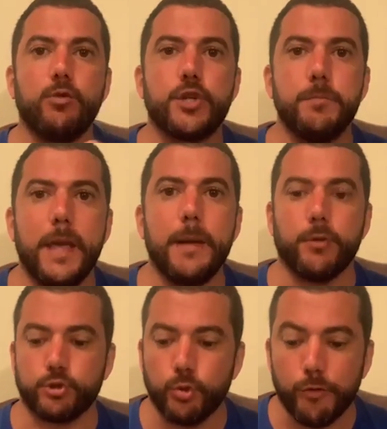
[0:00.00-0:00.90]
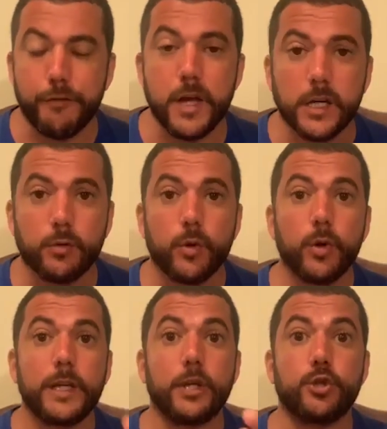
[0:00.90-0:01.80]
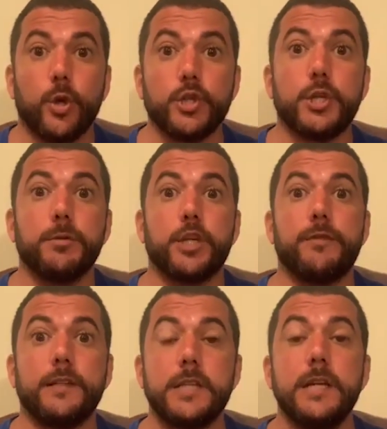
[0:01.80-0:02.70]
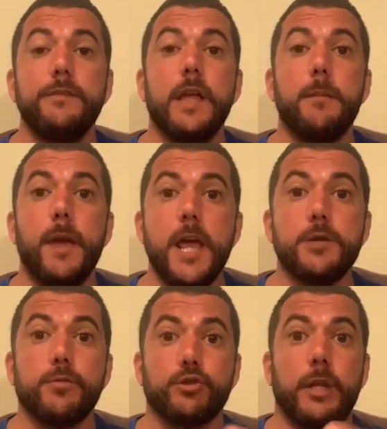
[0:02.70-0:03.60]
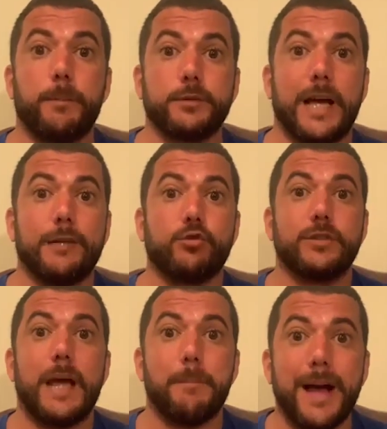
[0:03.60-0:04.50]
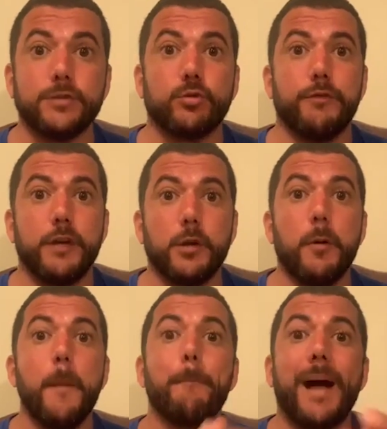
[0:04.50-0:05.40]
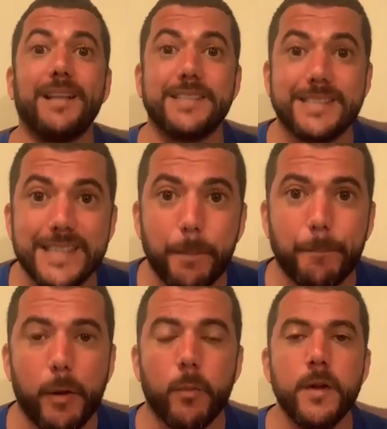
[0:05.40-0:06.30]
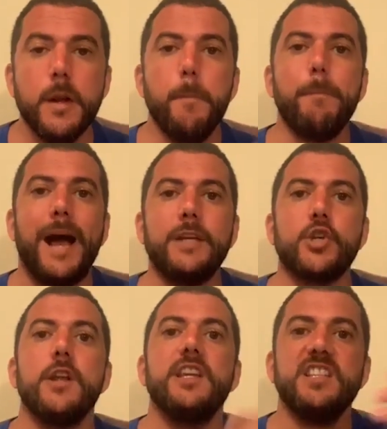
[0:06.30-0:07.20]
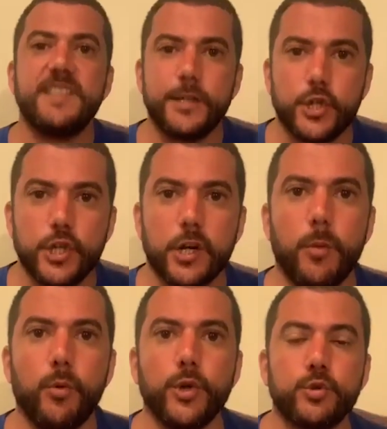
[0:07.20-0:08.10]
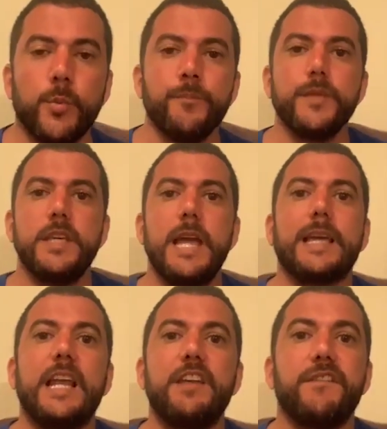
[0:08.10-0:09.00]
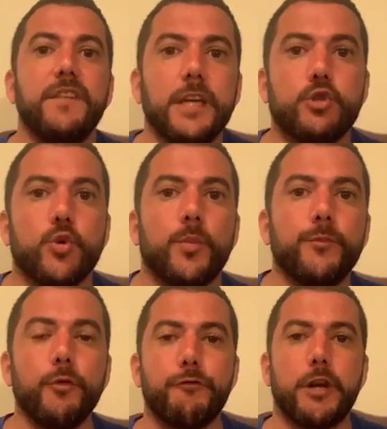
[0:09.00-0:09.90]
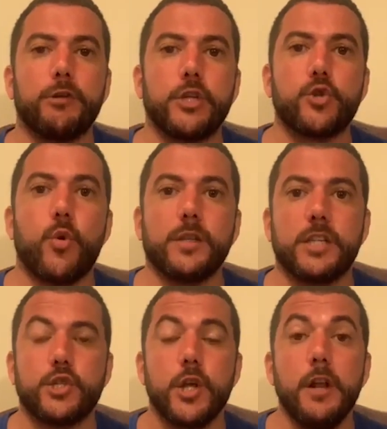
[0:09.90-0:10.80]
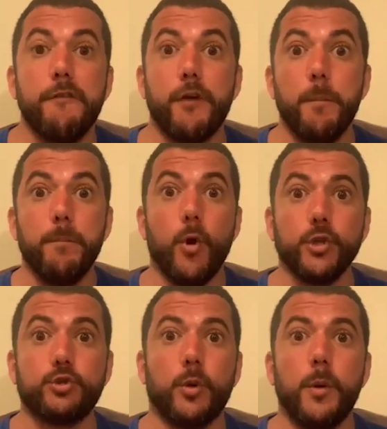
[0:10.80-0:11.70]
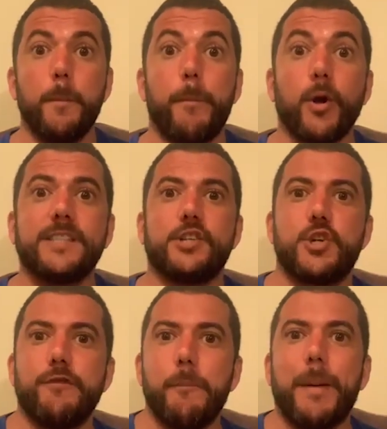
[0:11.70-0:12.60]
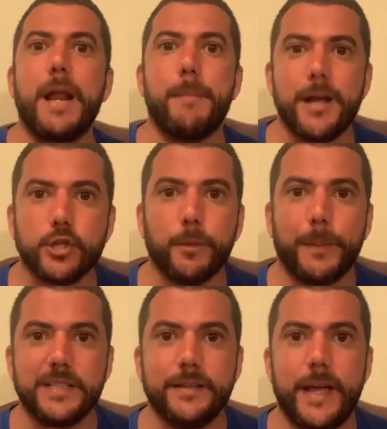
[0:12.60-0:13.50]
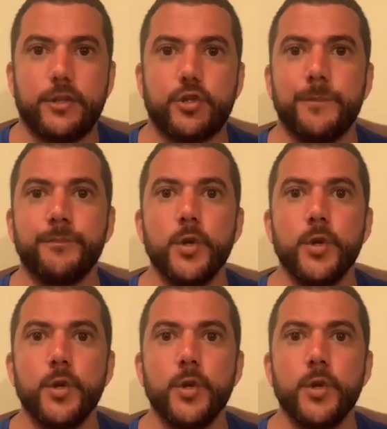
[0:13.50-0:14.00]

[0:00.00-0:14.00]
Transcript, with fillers: os membros do governo, questões que muitas vezes nem mesmo os deputados da base do governo participam, mas insistiram muito e aquele vídeo, no final das contas, foi muito positivo para a imagem do presidente.